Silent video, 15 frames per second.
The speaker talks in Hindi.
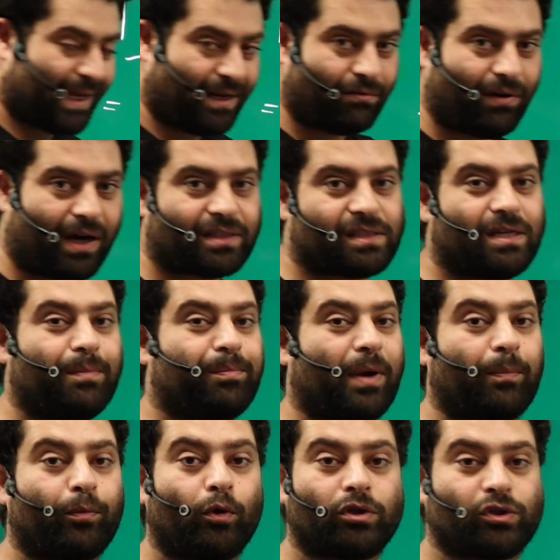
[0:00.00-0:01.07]
इनवर्सली
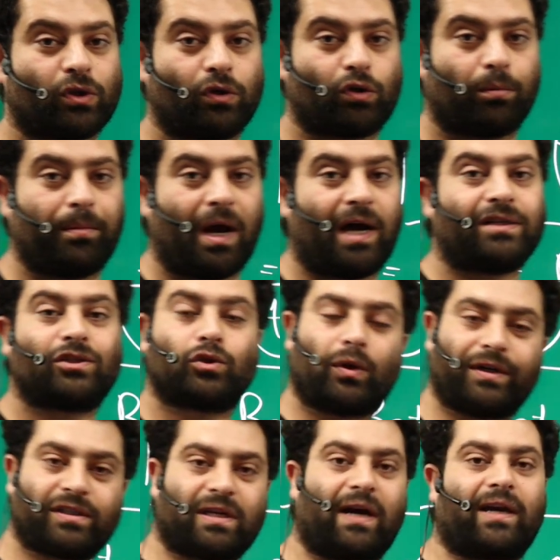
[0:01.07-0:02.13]
प्रोपोर्शनल टू मास सो
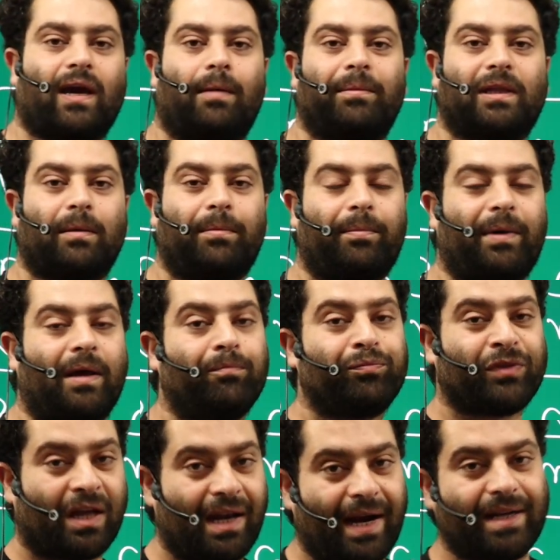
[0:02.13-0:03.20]
इसका क्या मतलब है
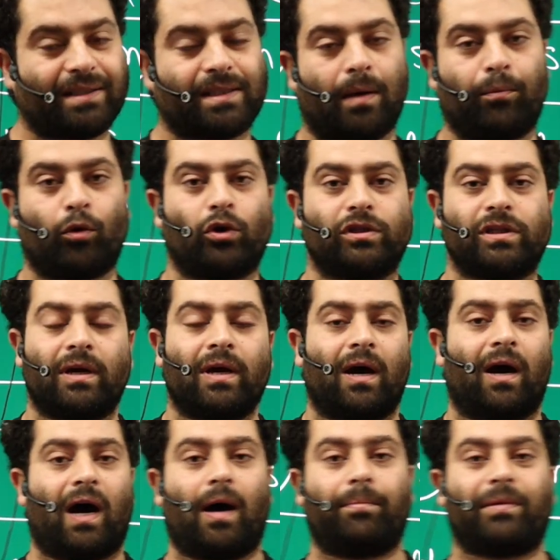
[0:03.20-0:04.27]
बेटे लेट सपोज
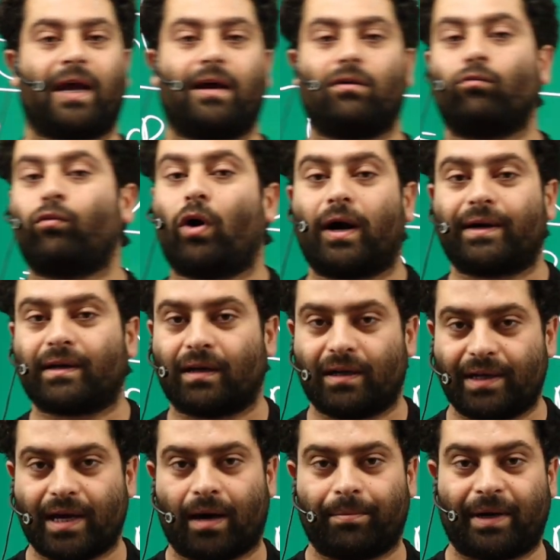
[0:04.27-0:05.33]
हमने वाटर
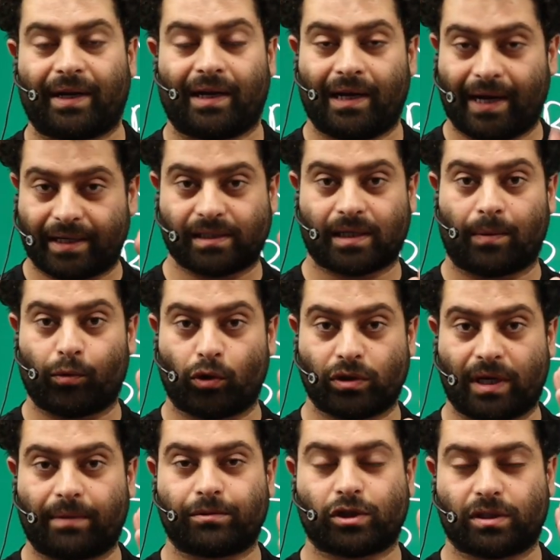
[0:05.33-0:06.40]
लिया बेटे लेट सपोज
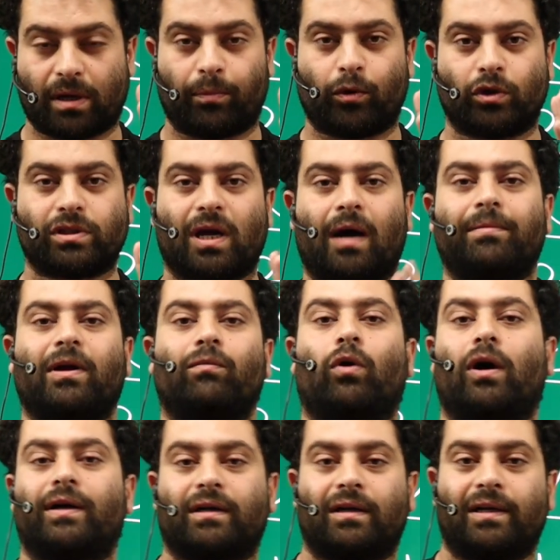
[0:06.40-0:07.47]
लेट सपोज हमने
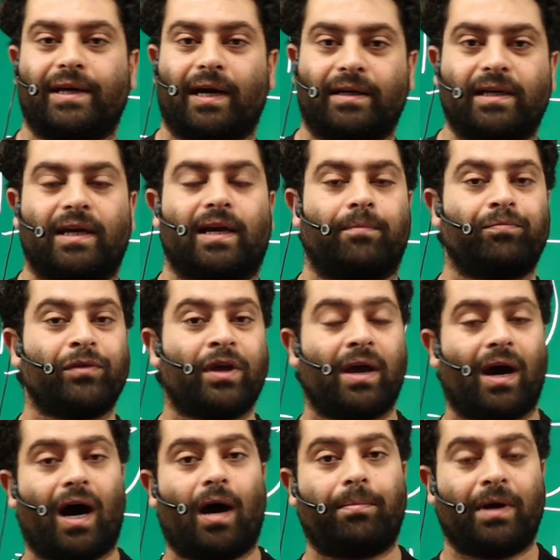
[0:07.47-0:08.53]
वाटर लिया ठीक है
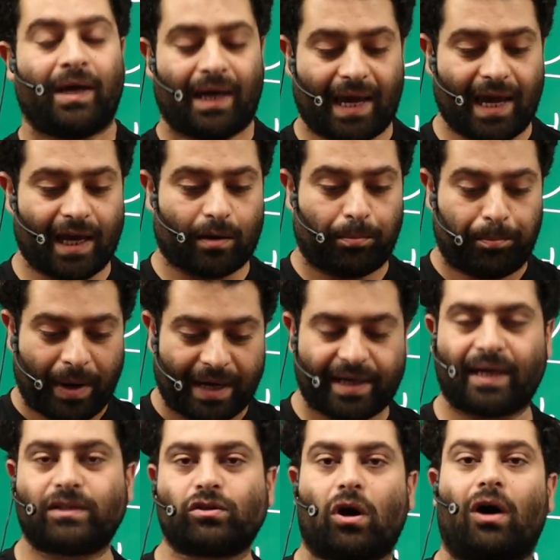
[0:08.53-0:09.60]
अब एक
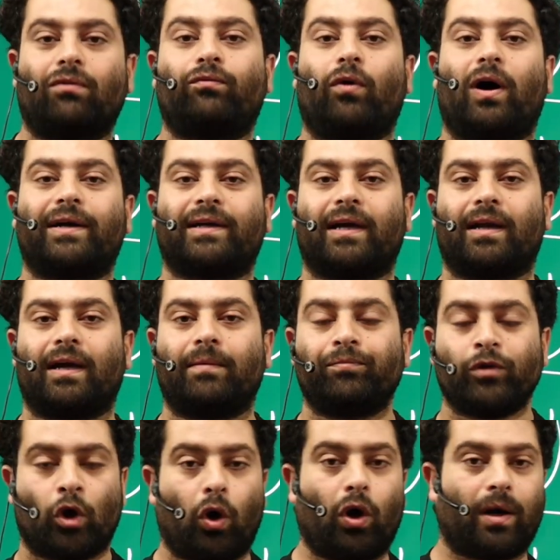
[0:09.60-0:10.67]
बकेट ऑफ वाटर है
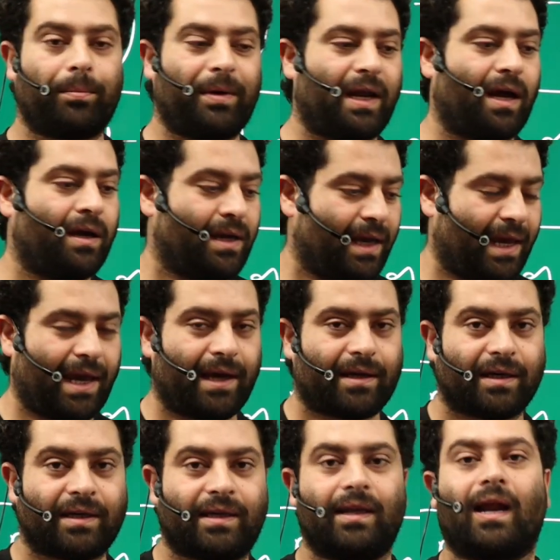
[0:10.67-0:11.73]
और बेटा एक
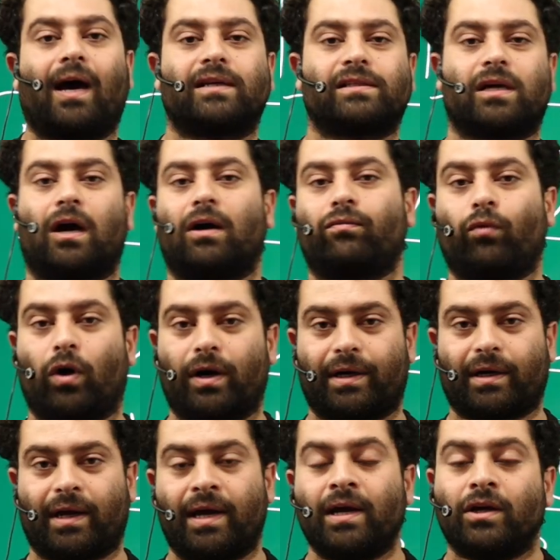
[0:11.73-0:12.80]
गिलास ऑफ
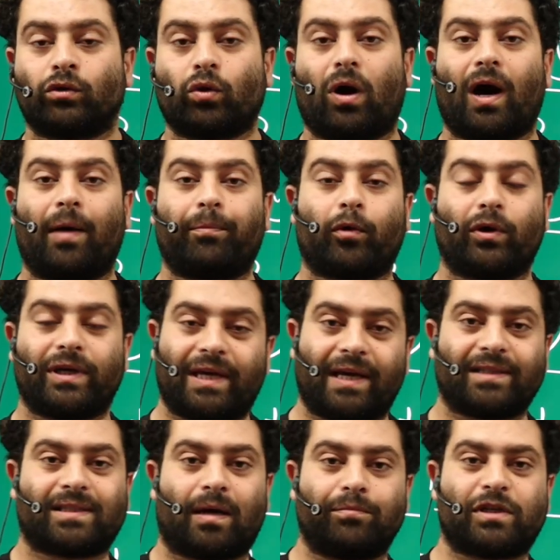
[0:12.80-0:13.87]
वाटर है तो आपको यह
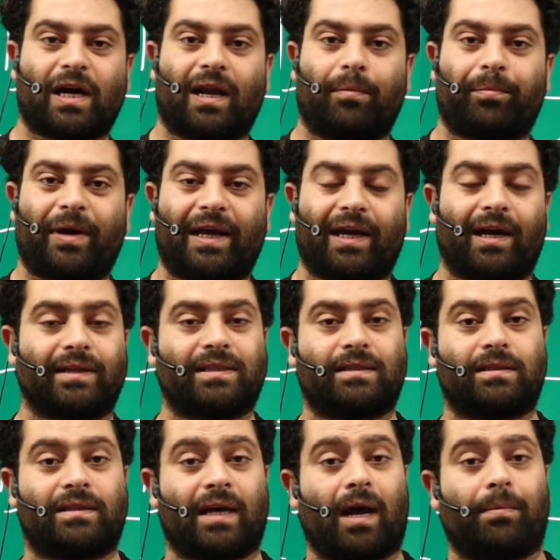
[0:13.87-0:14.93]
समझाना पड़ेगा
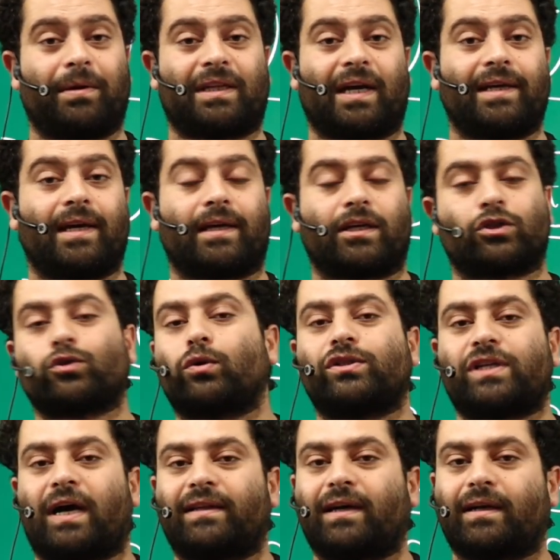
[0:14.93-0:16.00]
जरा बताइए किसको
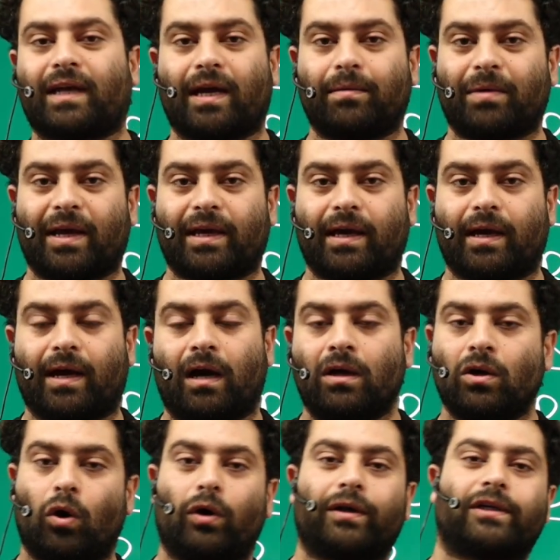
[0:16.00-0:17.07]
ज्यादा टाइम लगेगा
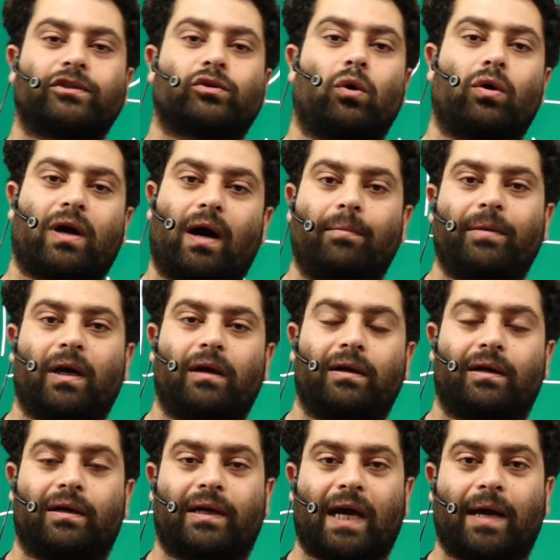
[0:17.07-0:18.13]
और किसको कम
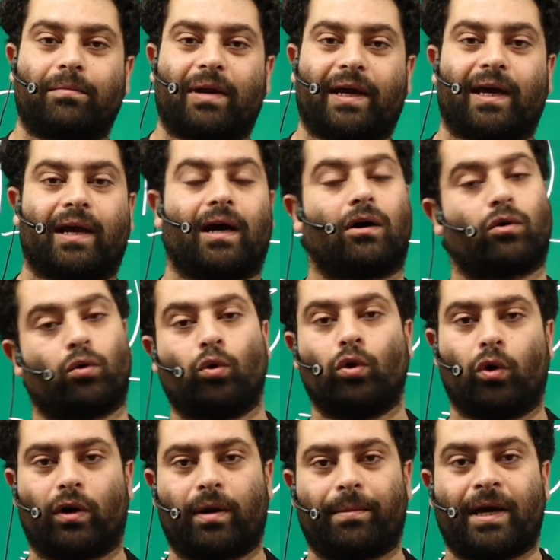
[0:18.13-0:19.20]
टाइम लगेगा कूल
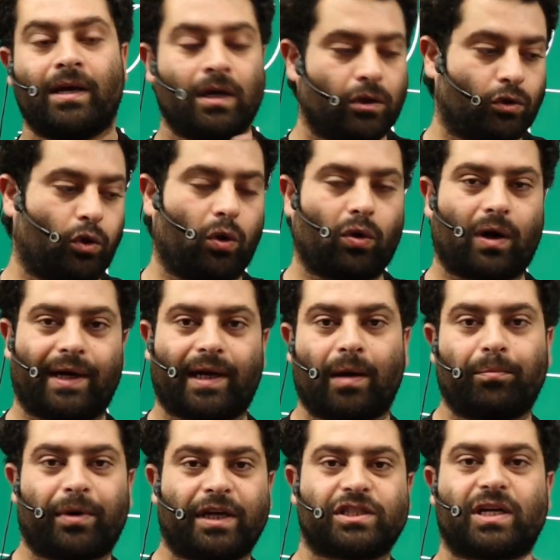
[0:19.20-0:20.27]
होने में दोनों का
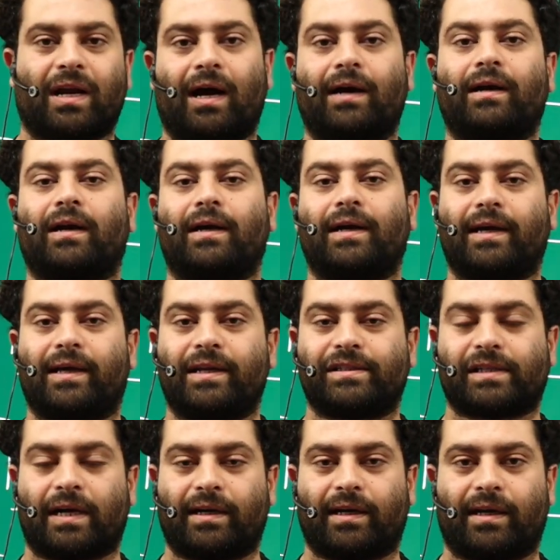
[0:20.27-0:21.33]
टेम्परेचर हंड्रेड डिग्री
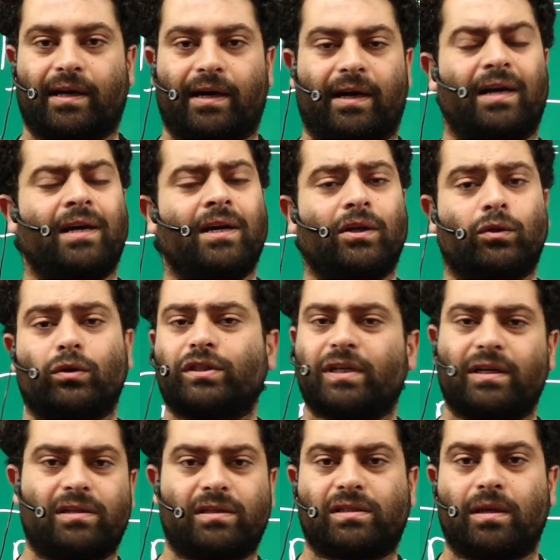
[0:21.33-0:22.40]
सेंटीग्रेड है तो
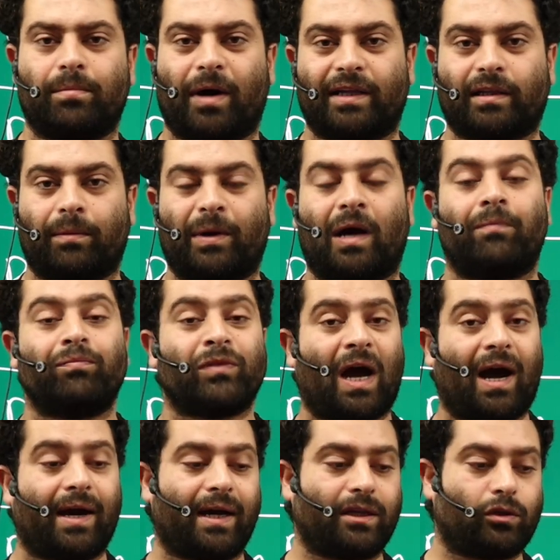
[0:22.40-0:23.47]
सीधी सी बात है बेटा
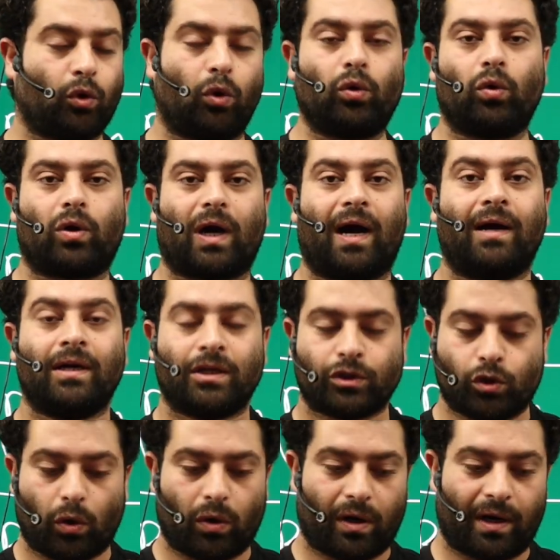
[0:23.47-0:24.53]
अगर दोनों का जो